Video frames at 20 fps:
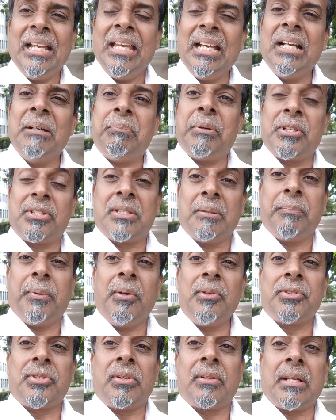இங்கே பரிசுத்த
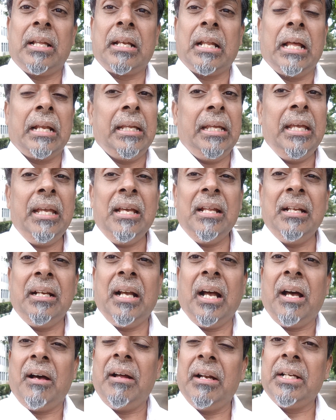பவுல் சொல்கிறார் அநேகருக்கு